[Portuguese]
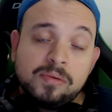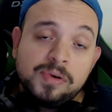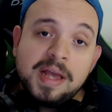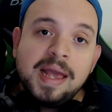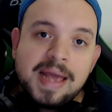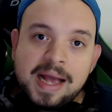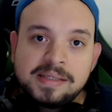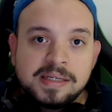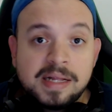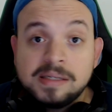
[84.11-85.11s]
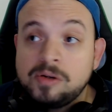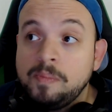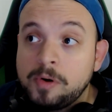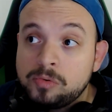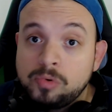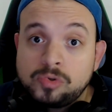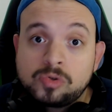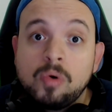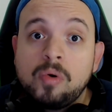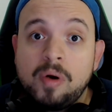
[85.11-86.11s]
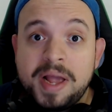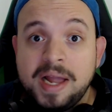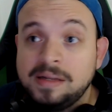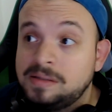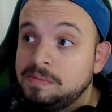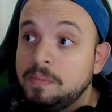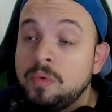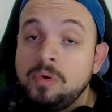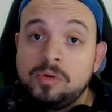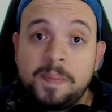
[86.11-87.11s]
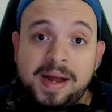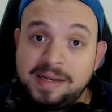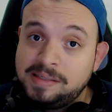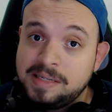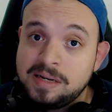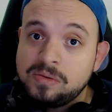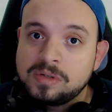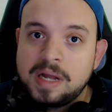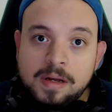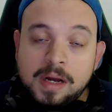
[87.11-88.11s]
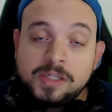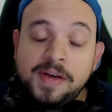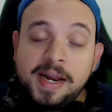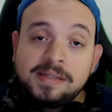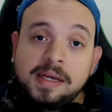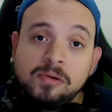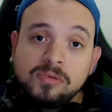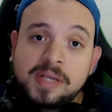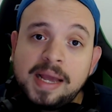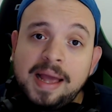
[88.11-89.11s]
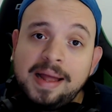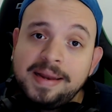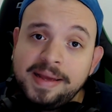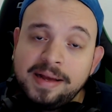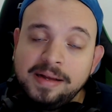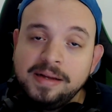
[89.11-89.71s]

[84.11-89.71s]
o EA Access, né? São produtos concorrentes muito parecidos, né? A diferença é que um segue a linha